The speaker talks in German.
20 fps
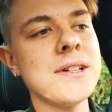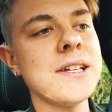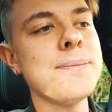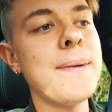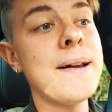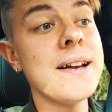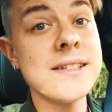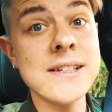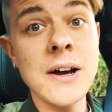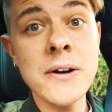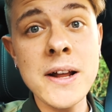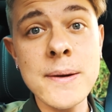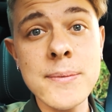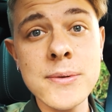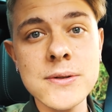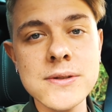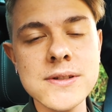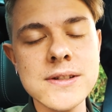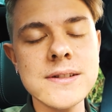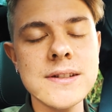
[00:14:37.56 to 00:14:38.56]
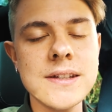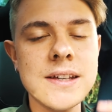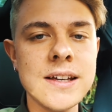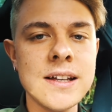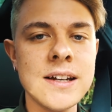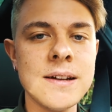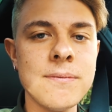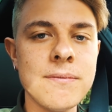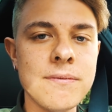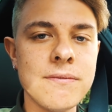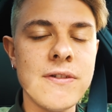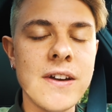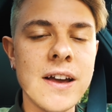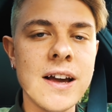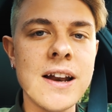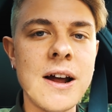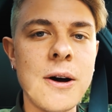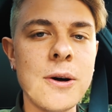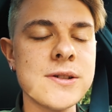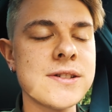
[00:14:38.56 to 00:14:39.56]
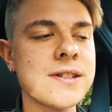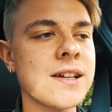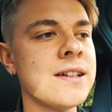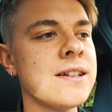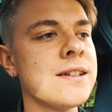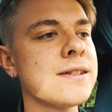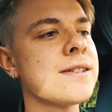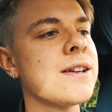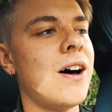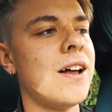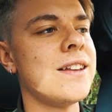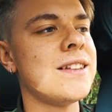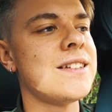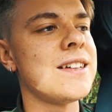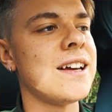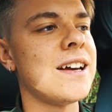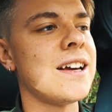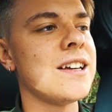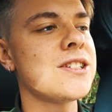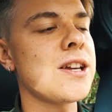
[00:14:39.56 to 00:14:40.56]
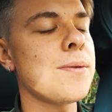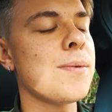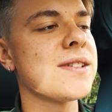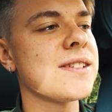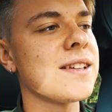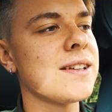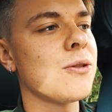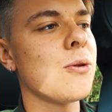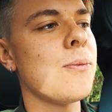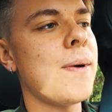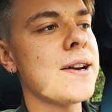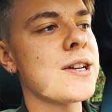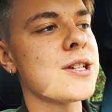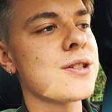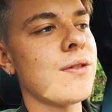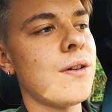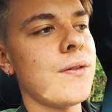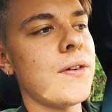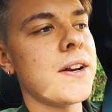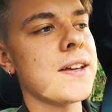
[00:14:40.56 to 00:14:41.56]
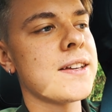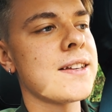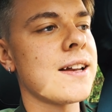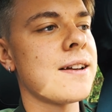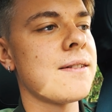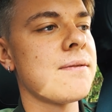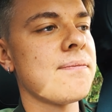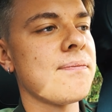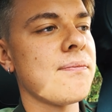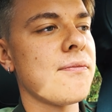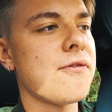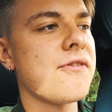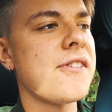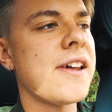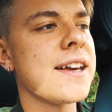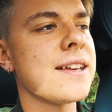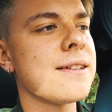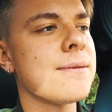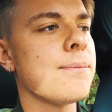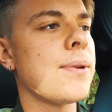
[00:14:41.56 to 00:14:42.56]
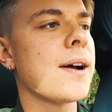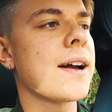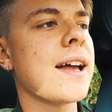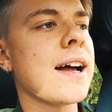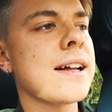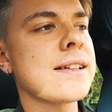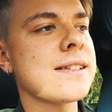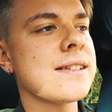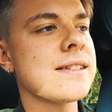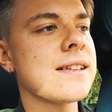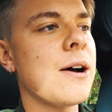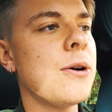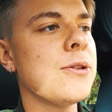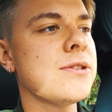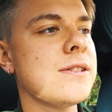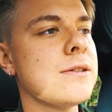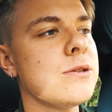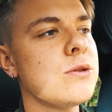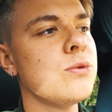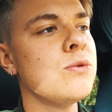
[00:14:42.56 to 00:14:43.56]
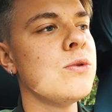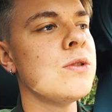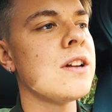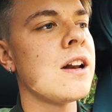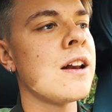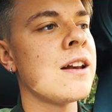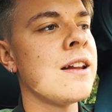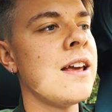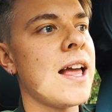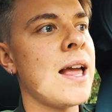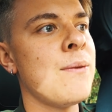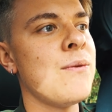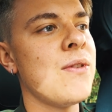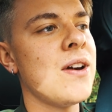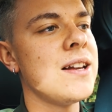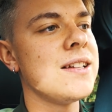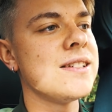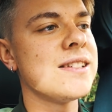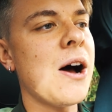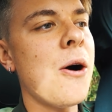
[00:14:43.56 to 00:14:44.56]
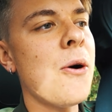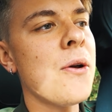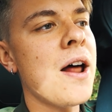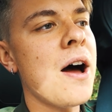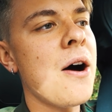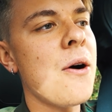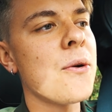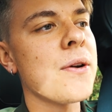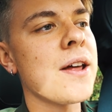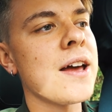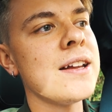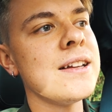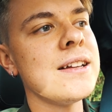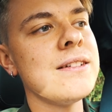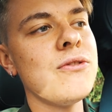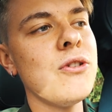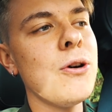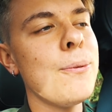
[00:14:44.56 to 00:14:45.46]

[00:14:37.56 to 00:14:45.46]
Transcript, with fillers: und ich mal die Sauna benutzen, die in dem Ferienhaus drin ist. Und äh, ich stelle mir das richtig romantisch vor, wenn ich dann vielleicht ein paar Kerzen draußen tue und dann gehen wir in die Sauna oder in den